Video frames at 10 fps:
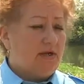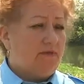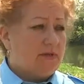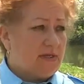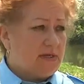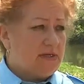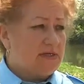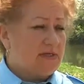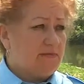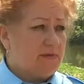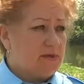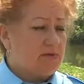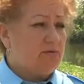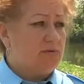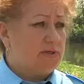вода не
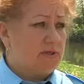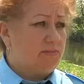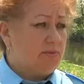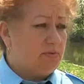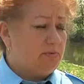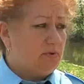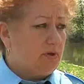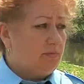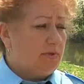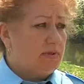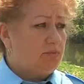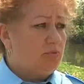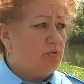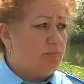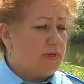соответствует Санпину, поэтому
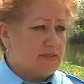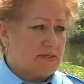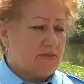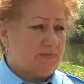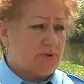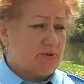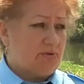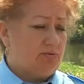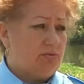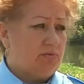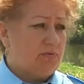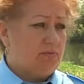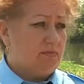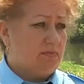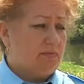купаться запрещено.
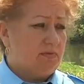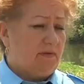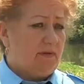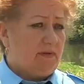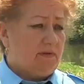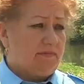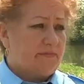А что